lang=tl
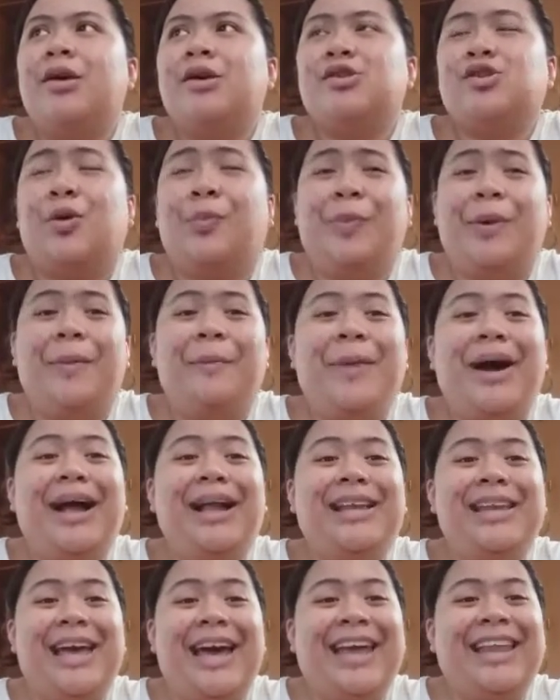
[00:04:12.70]
sobrang
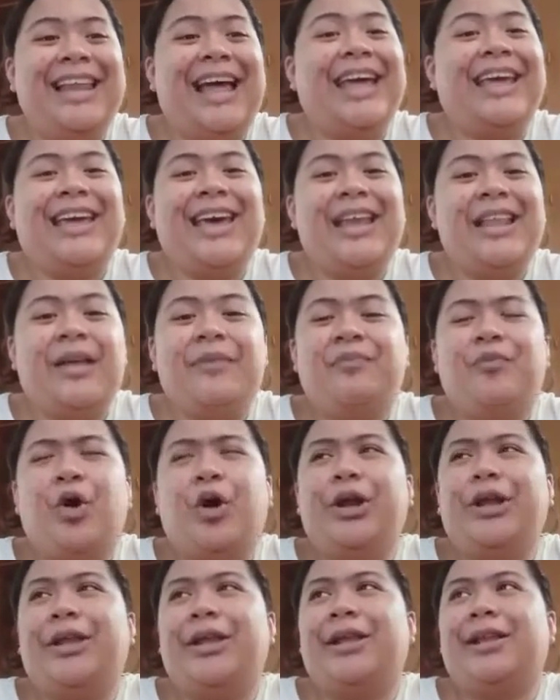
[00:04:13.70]
mahal niya and I can't
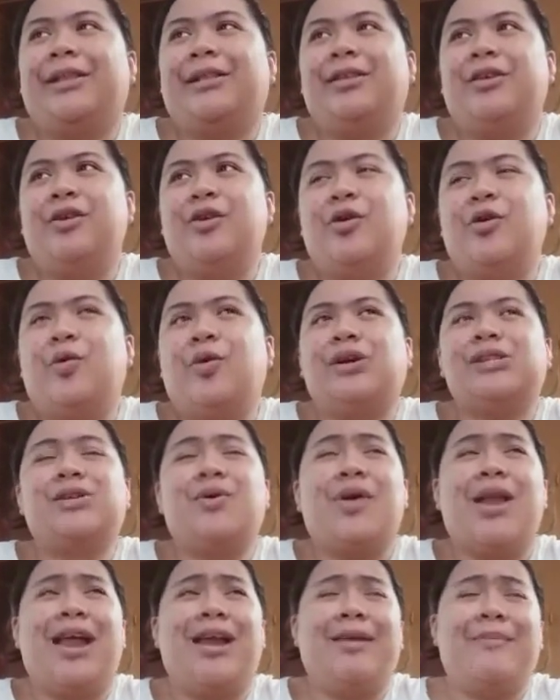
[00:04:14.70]
afford it you know
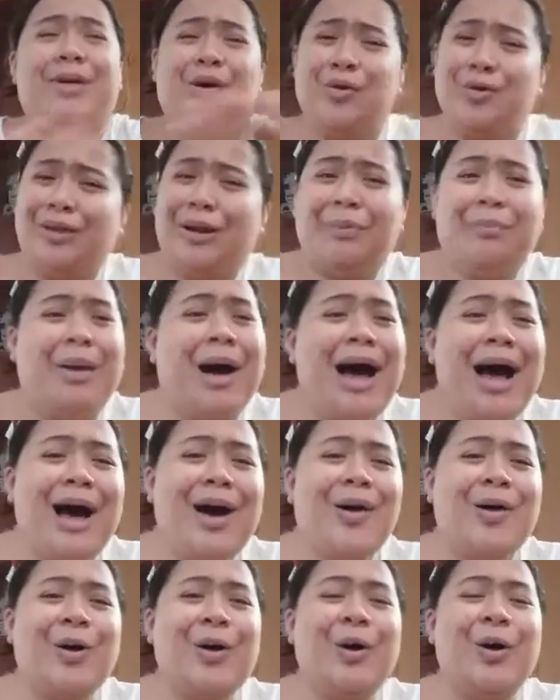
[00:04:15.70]
kasi wala naman akong
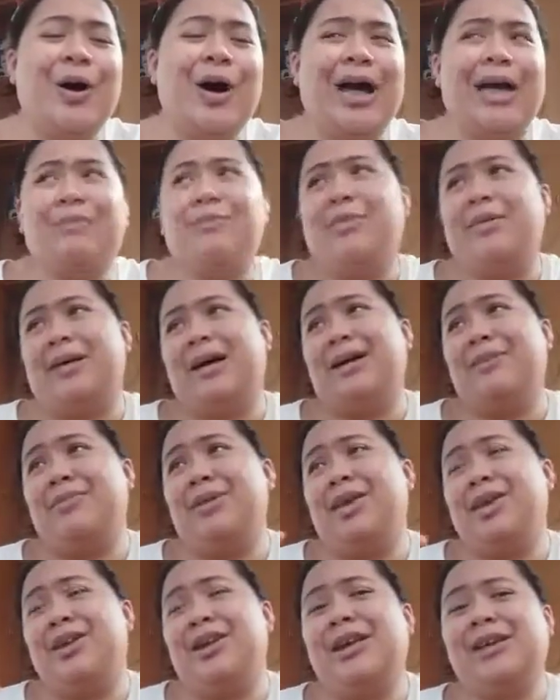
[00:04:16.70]
trabaho I'm I'm
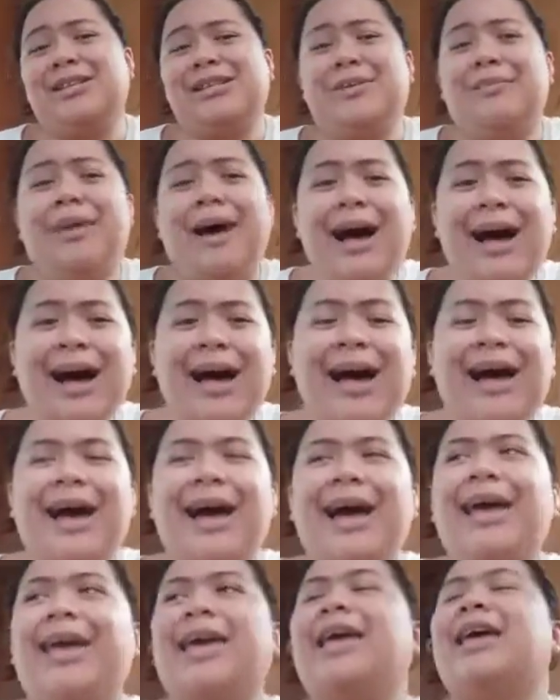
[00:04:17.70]
here lang sa
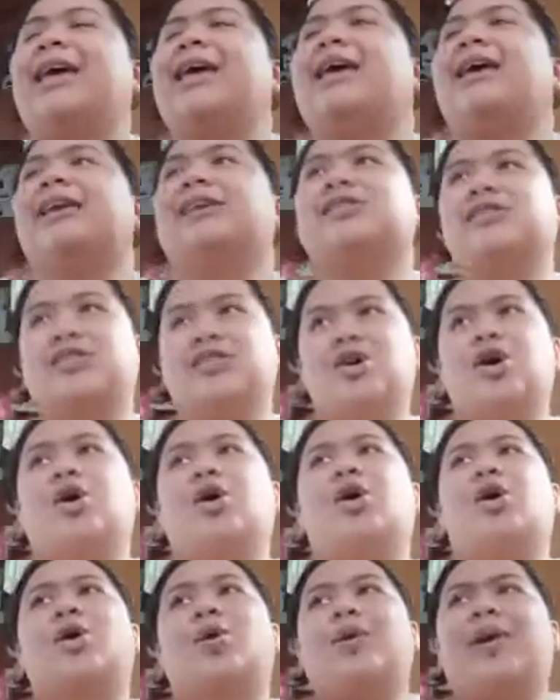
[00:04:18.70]
bahay so
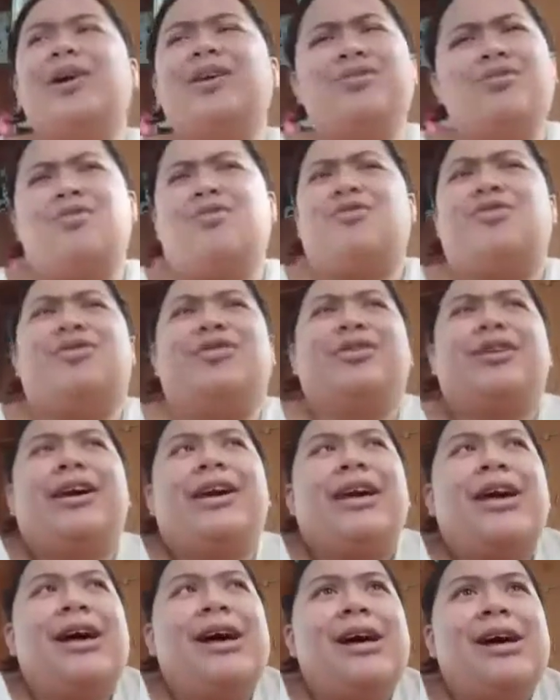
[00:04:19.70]
ayun
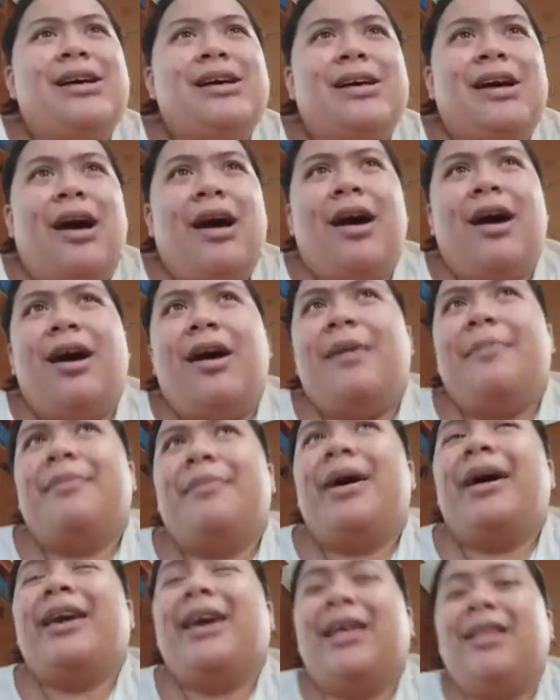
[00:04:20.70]
kaya um,
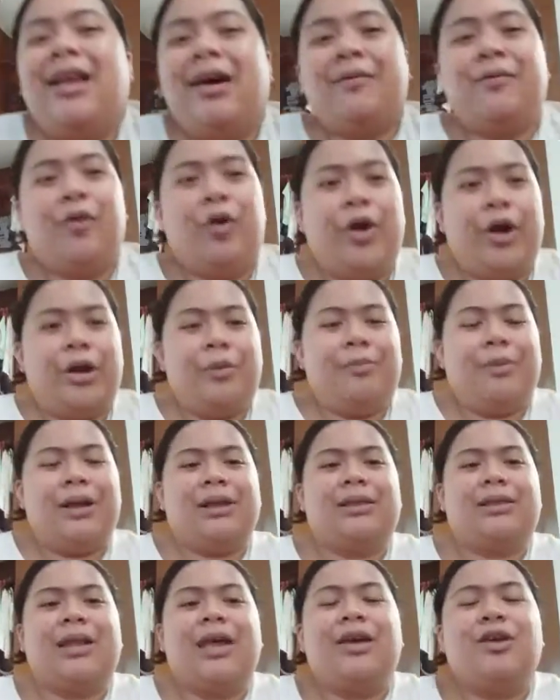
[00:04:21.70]
I can't afford but
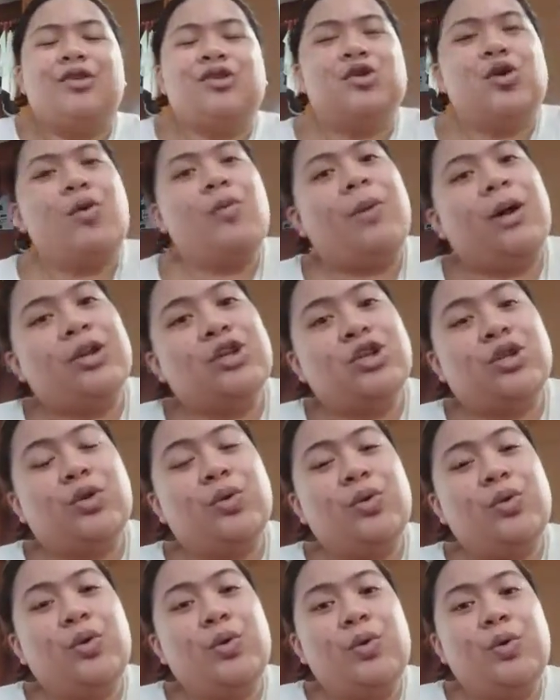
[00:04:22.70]
thank you so much
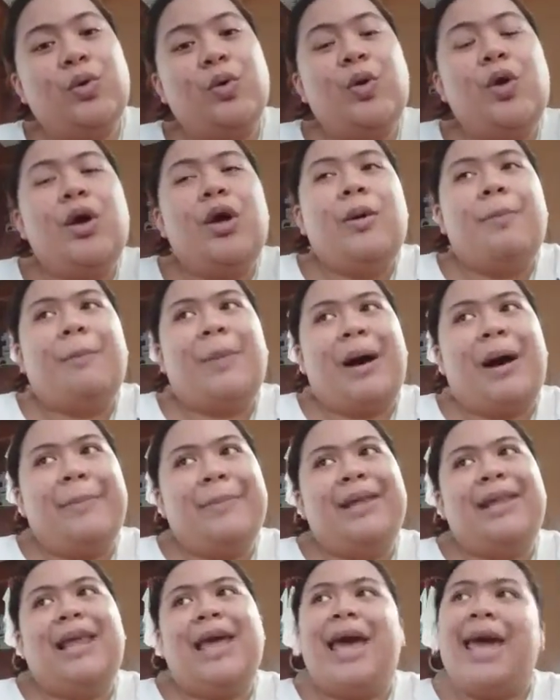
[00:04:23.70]
to
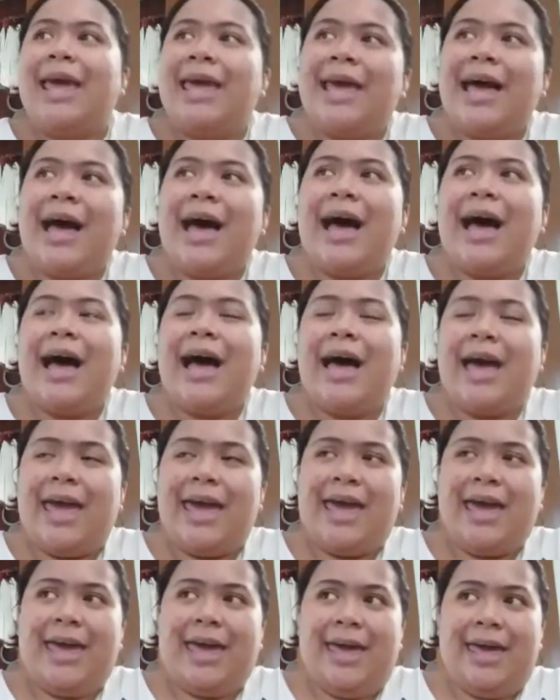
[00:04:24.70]
Mommy Leia
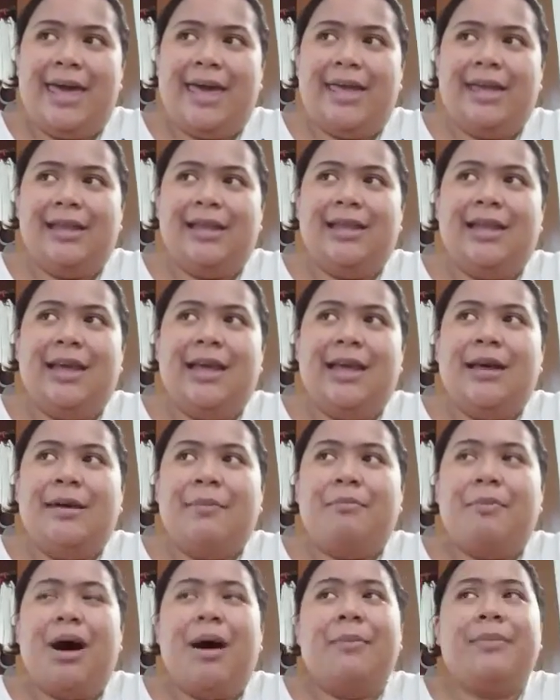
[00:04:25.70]
and
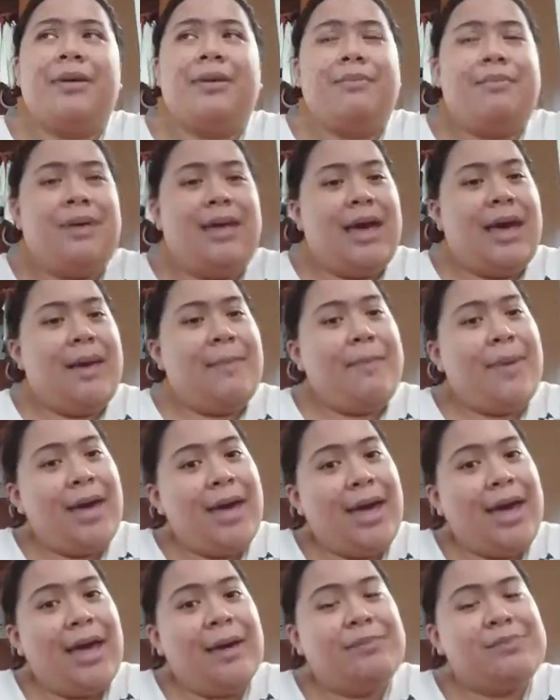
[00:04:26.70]
Mommy
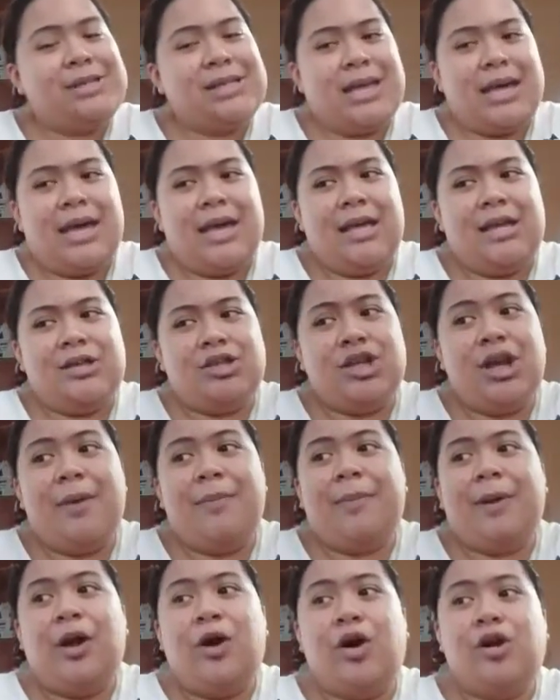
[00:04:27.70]
BFFs and
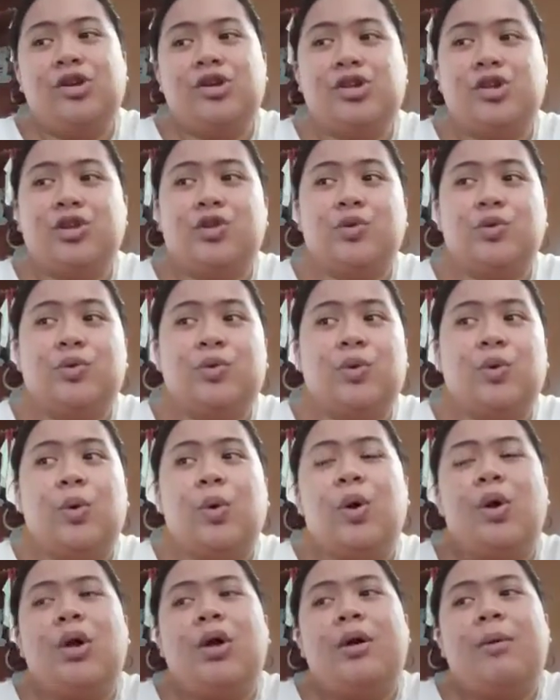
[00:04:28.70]
syempre also to
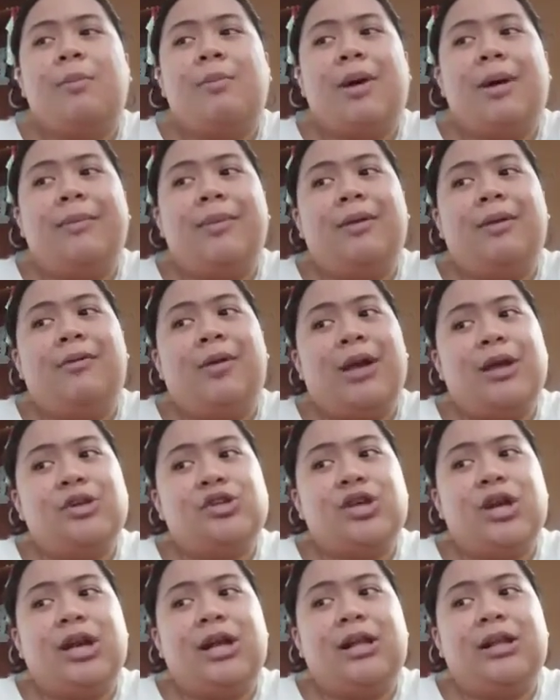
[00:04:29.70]
Mommy
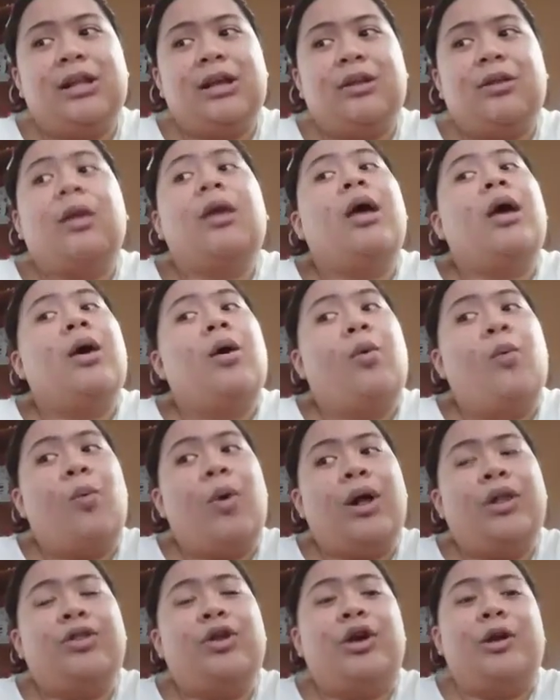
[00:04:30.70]
Rachel that
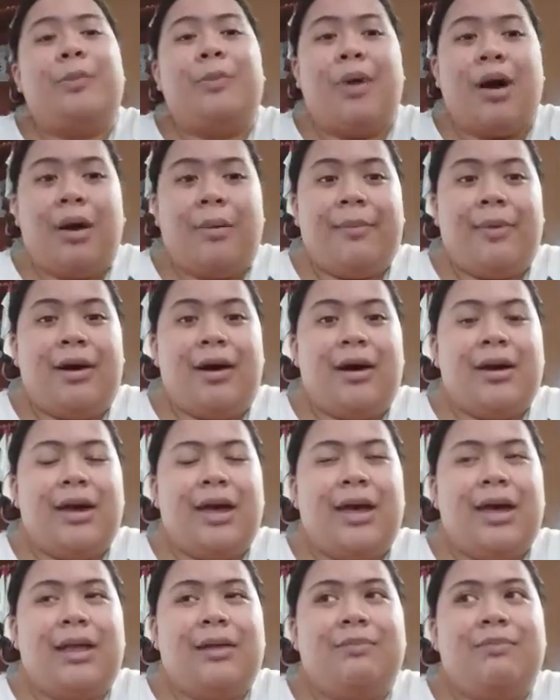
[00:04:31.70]
Wonder Mama.
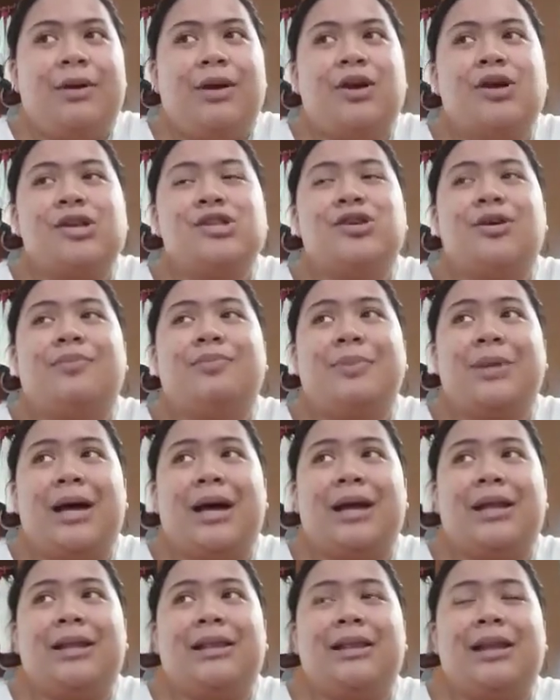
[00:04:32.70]
And because of
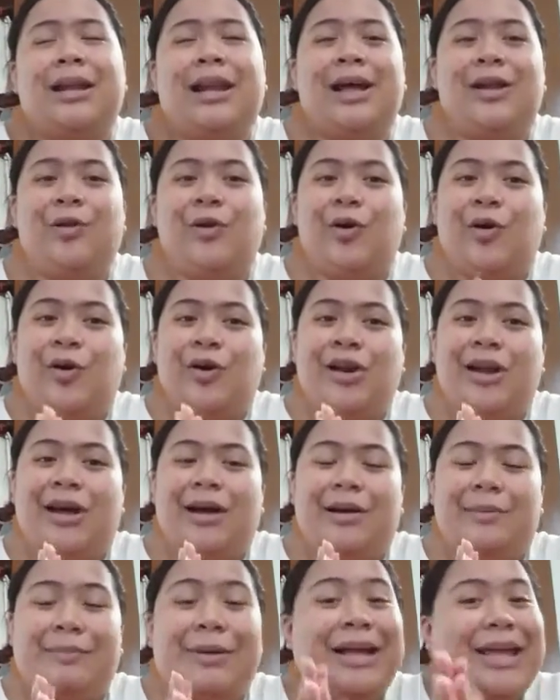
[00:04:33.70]
that, nanalo ko
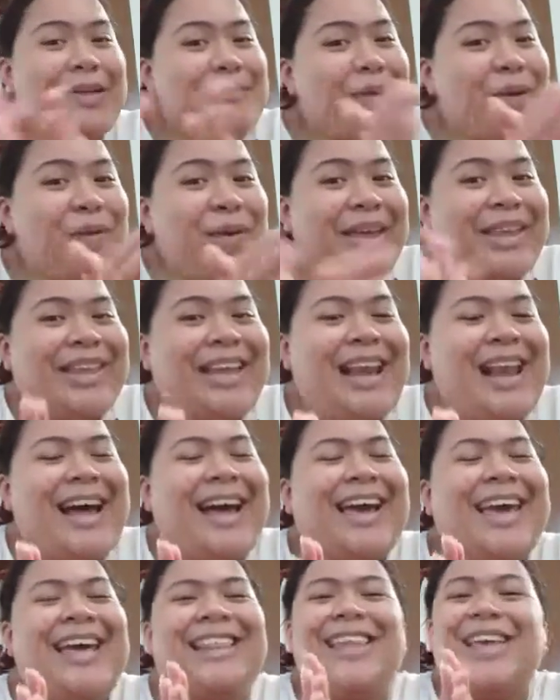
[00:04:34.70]
ng pag nila.
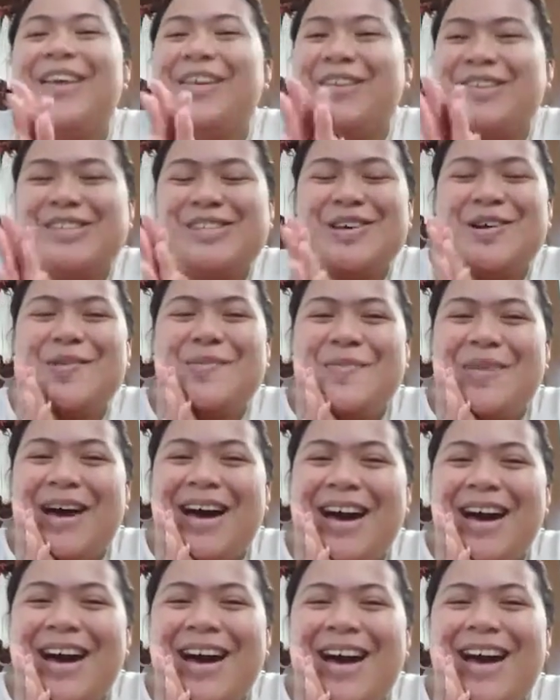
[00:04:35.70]
Kaya thank you so
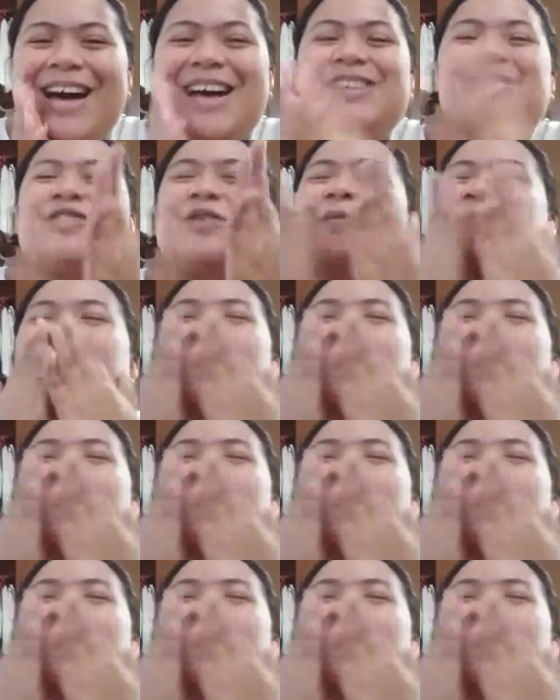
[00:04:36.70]
much!